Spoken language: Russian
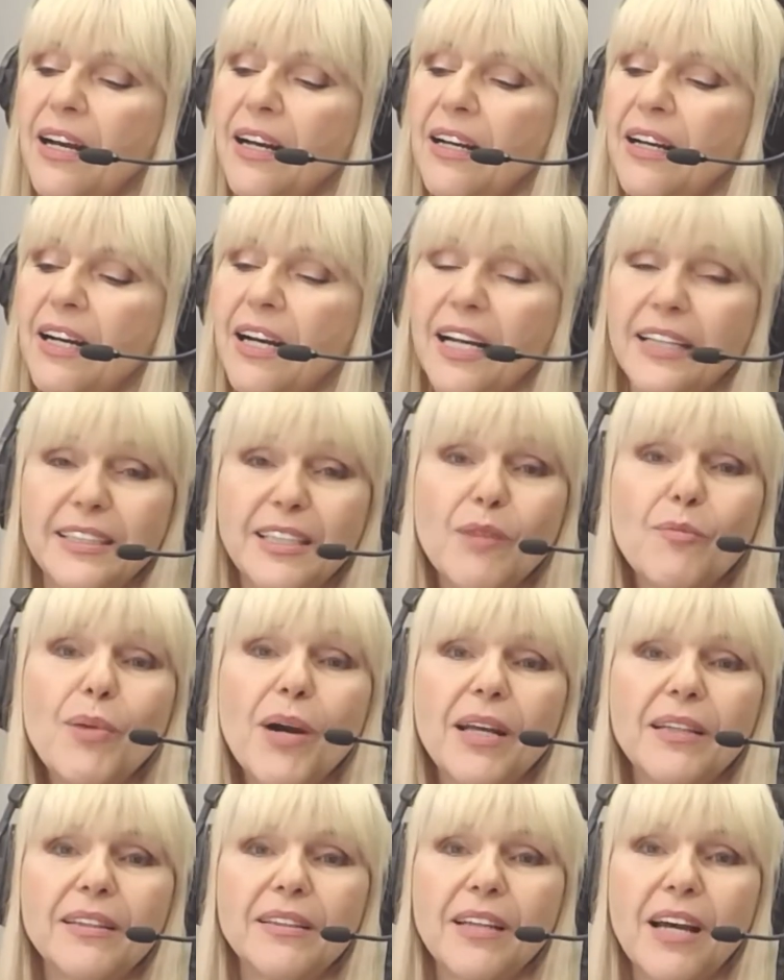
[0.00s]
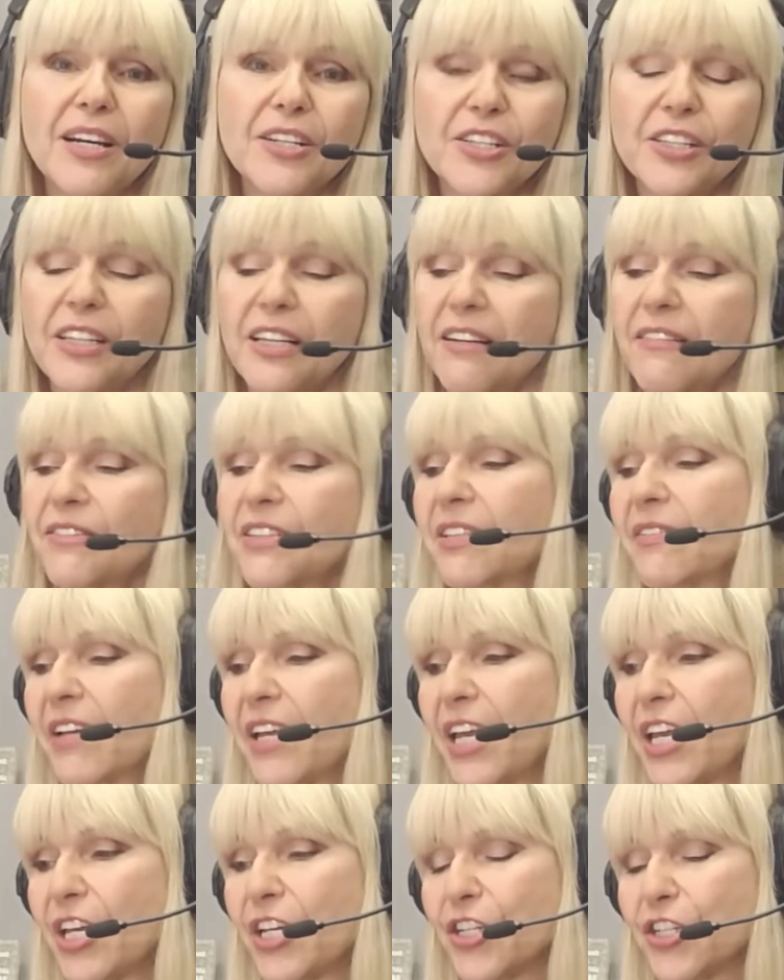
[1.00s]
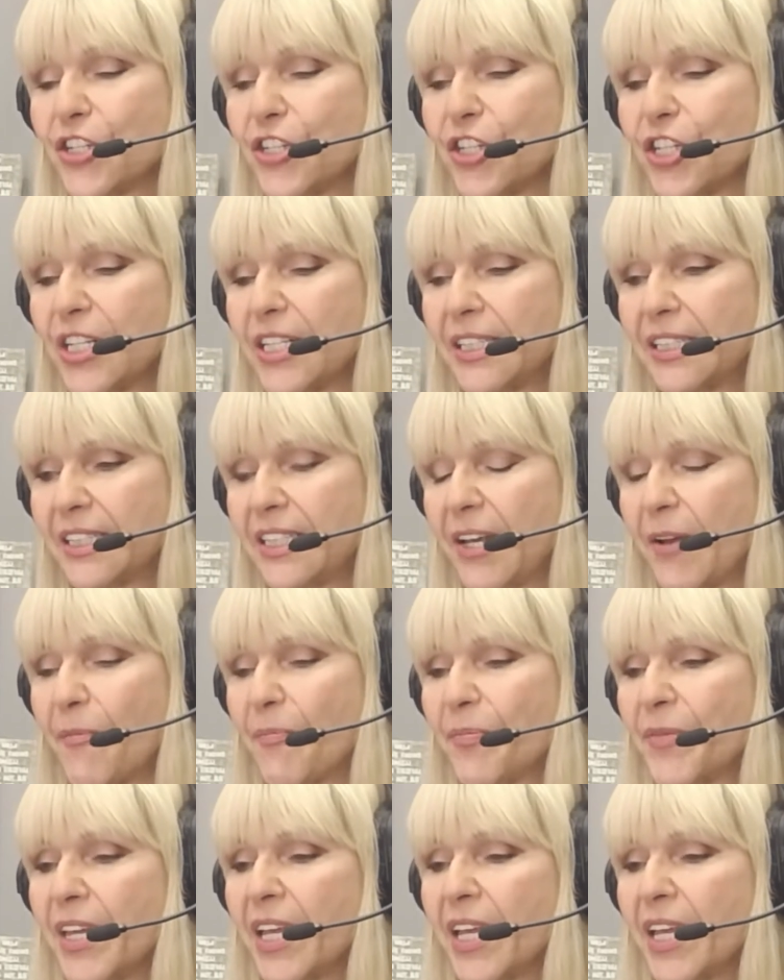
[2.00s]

хотя бы однажды в своей жизни.